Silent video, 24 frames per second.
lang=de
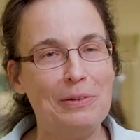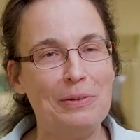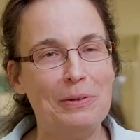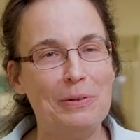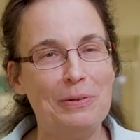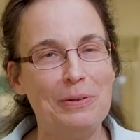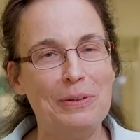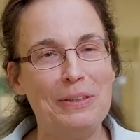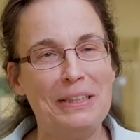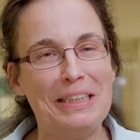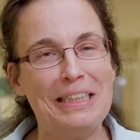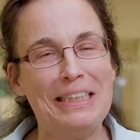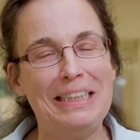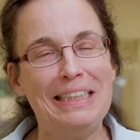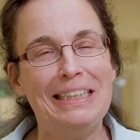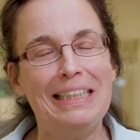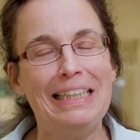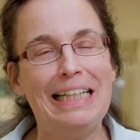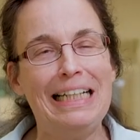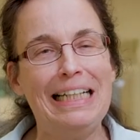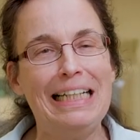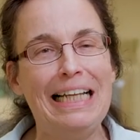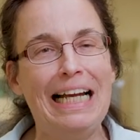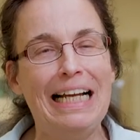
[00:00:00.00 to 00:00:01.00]
Corona-Krise
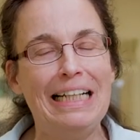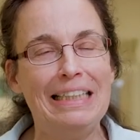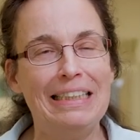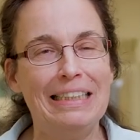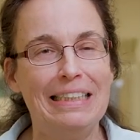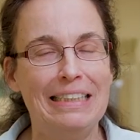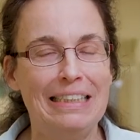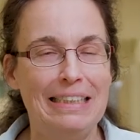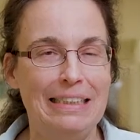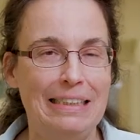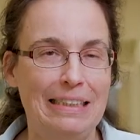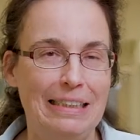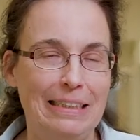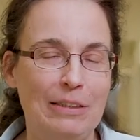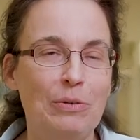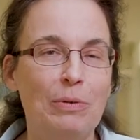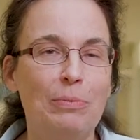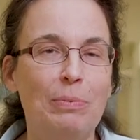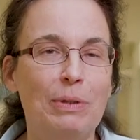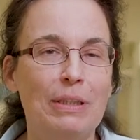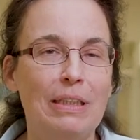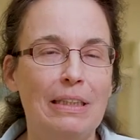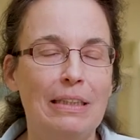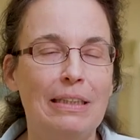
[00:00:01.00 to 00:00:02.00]
gelernt, dass es
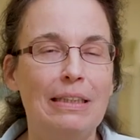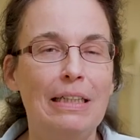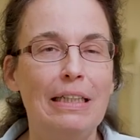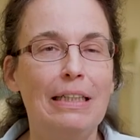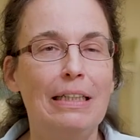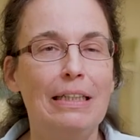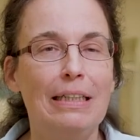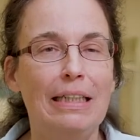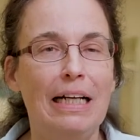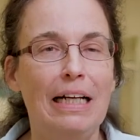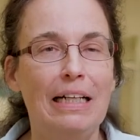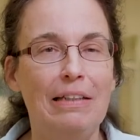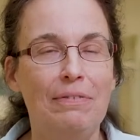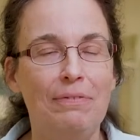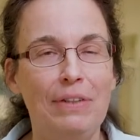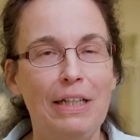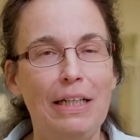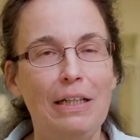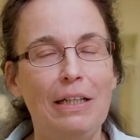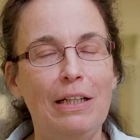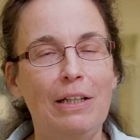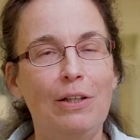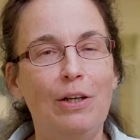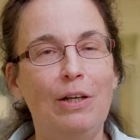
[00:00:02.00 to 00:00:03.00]
über den digitalen
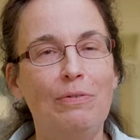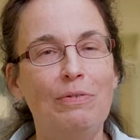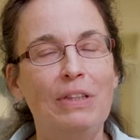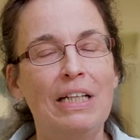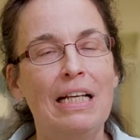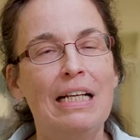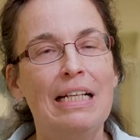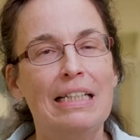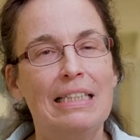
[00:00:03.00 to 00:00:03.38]
Weg läuft.